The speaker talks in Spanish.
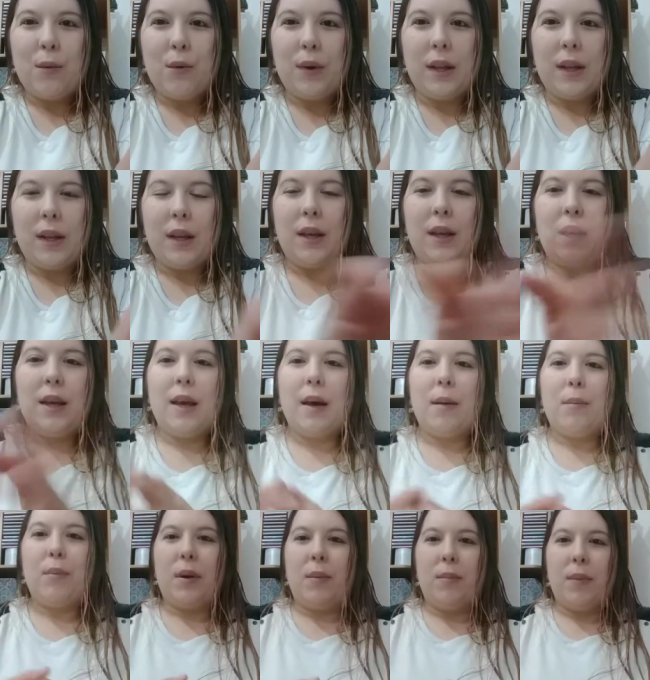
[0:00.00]
buen día,
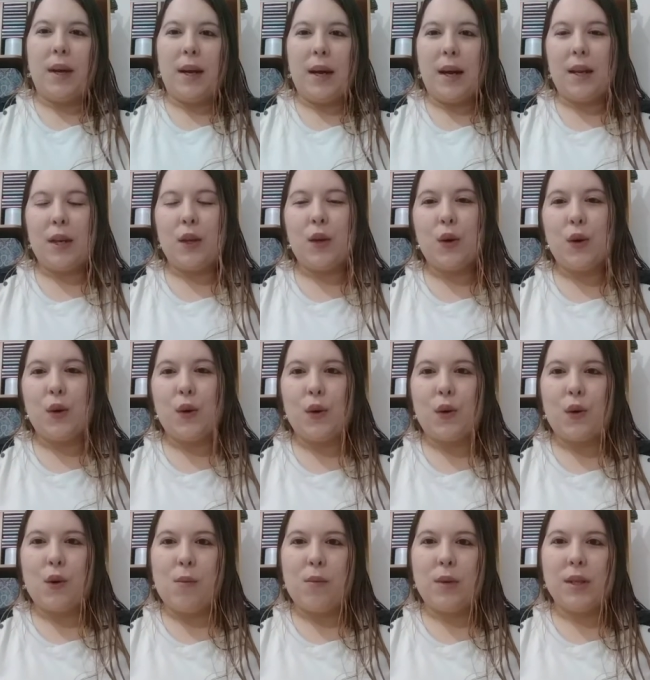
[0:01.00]
primer año,
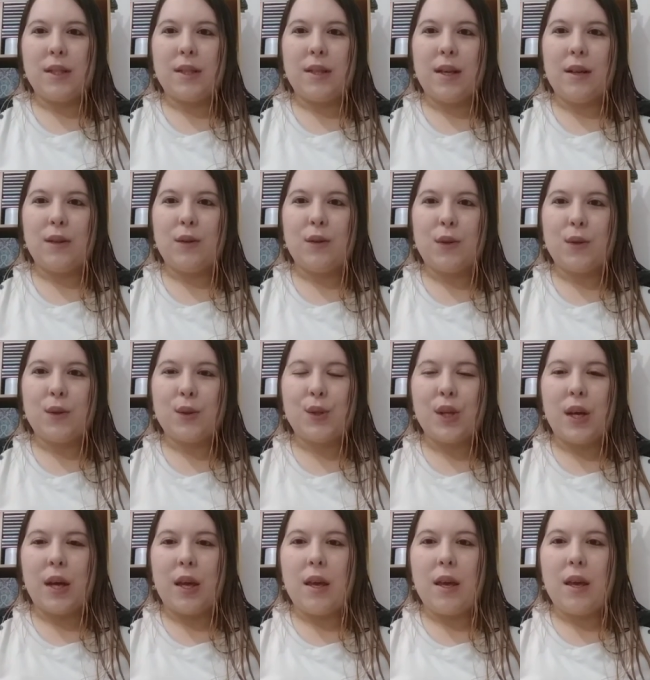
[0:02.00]
¿cómo están todos
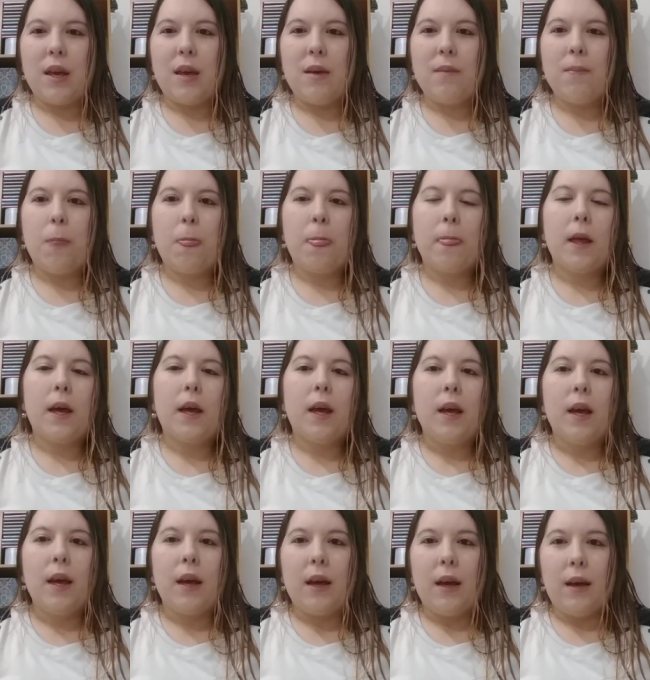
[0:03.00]
ahí?
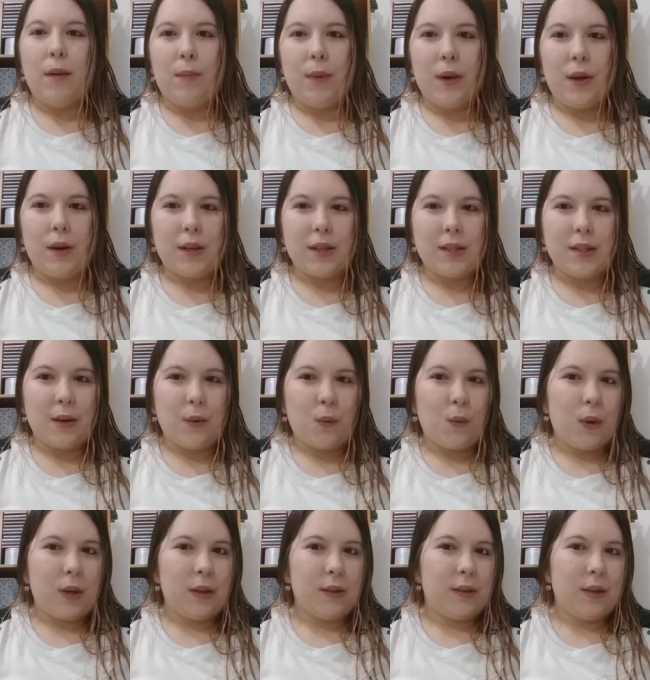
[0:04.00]
Espero que se
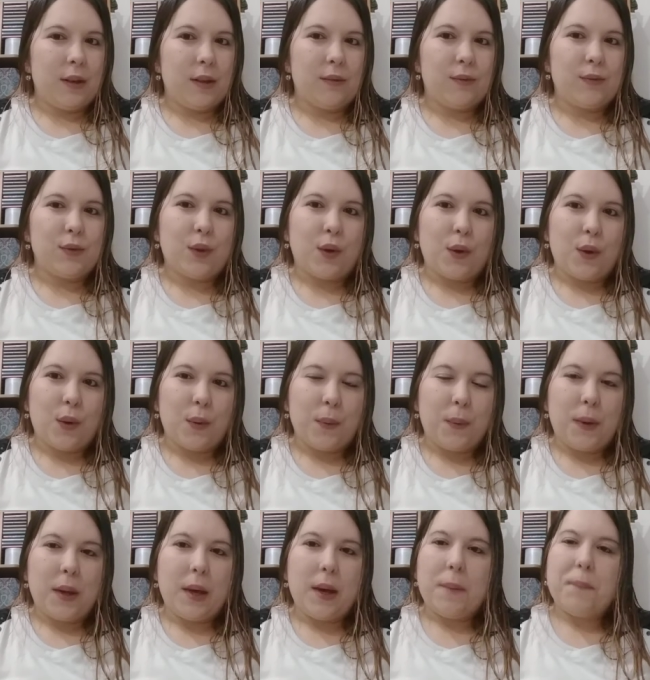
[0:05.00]
encuentren todos
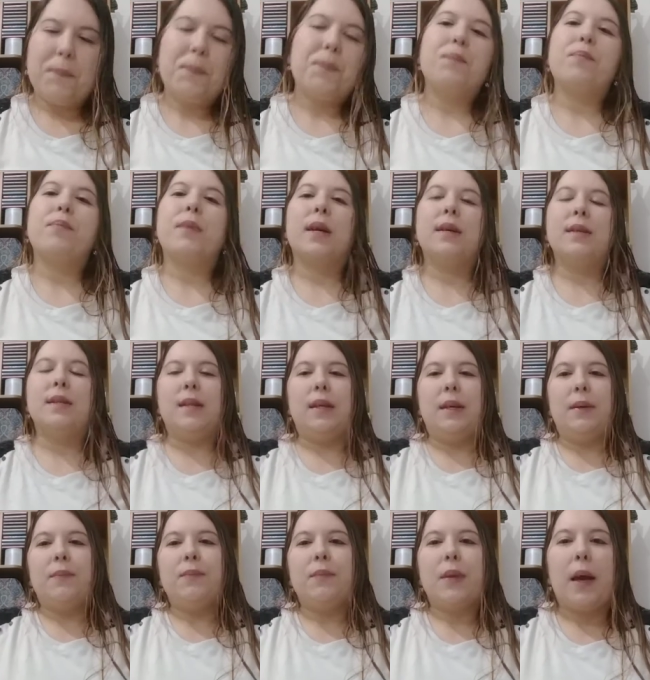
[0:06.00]
bien,
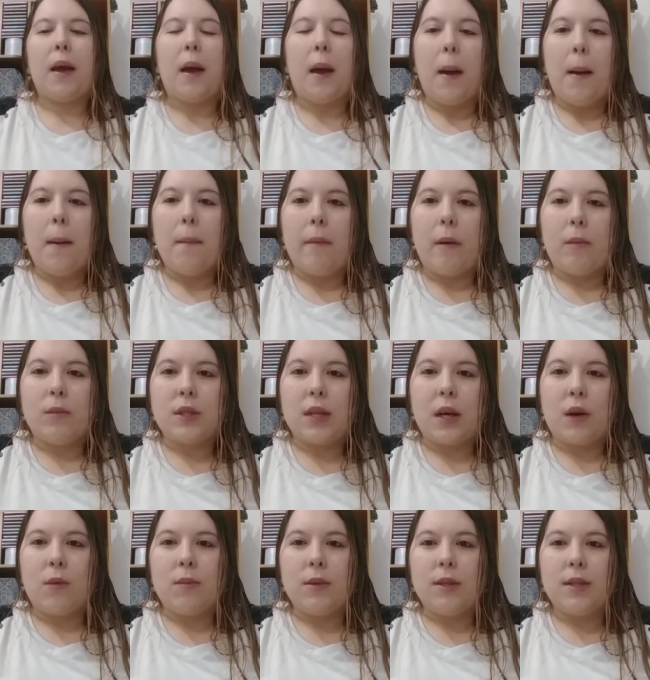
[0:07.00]
¿sí? Vamos a
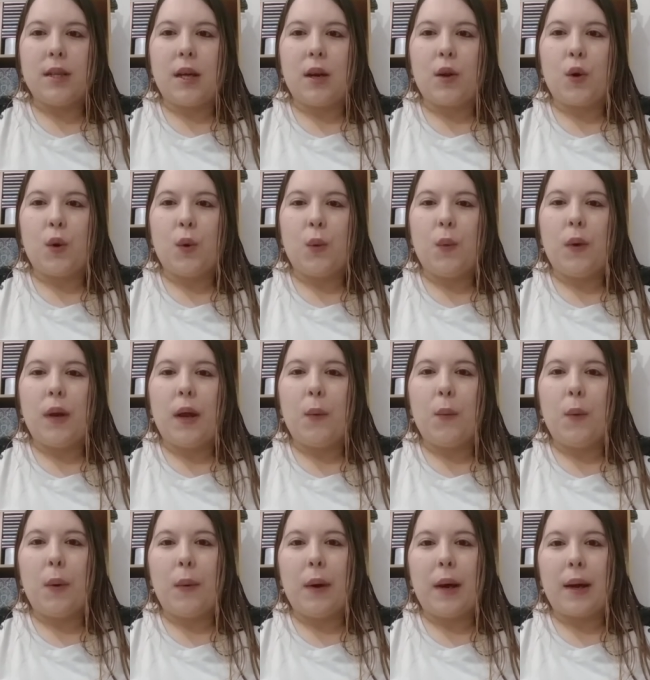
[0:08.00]
comenzar con una
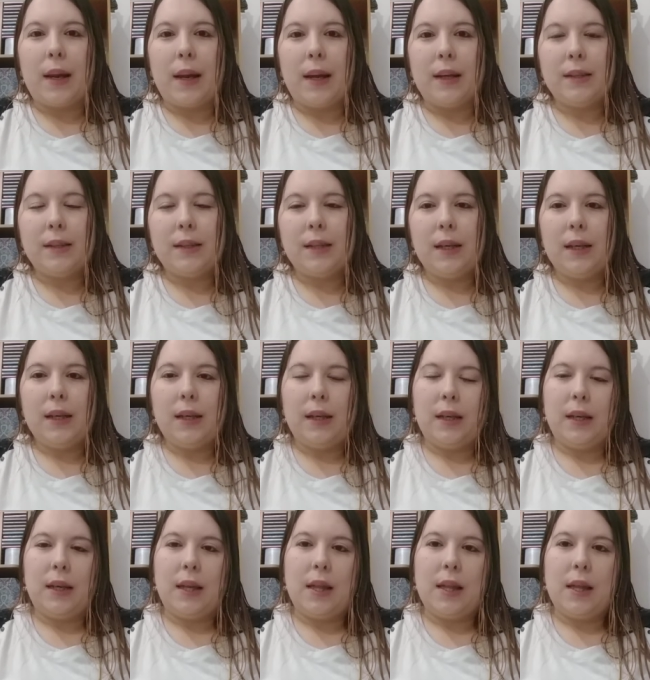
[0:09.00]
nueva clase en
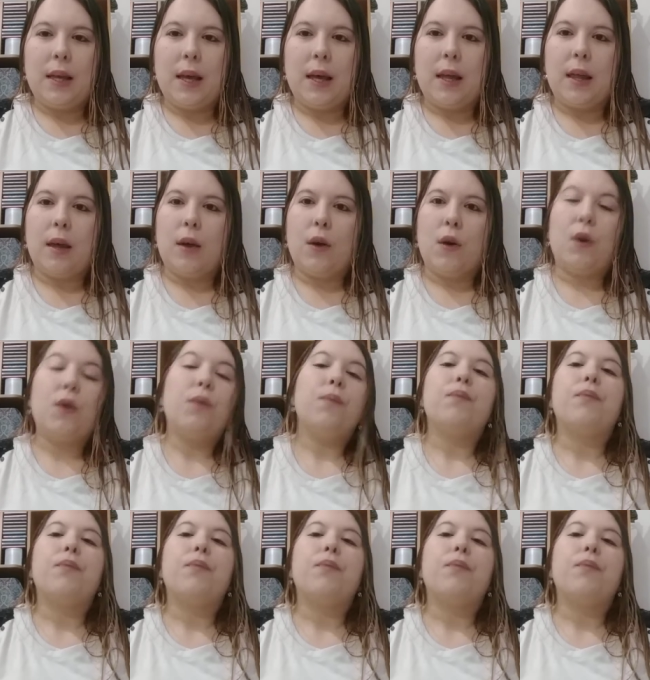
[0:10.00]
el día de hoy.